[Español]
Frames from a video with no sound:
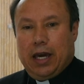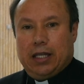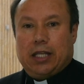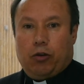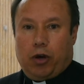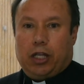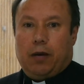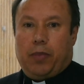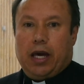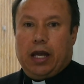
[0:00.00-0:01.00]
esta nueva
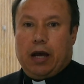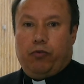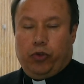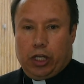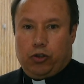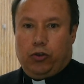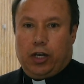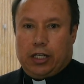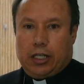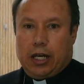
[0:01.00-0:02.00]
etapa de la Fundación
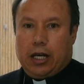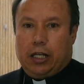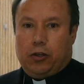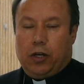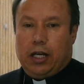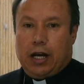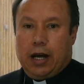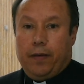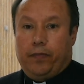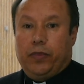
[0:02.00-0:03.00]
Universitaria
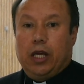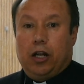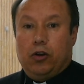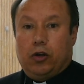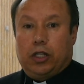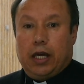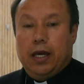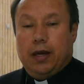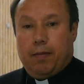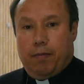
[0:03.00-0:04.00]
Católica del Norte
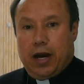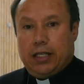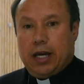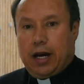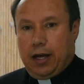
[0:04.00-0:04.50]
vaya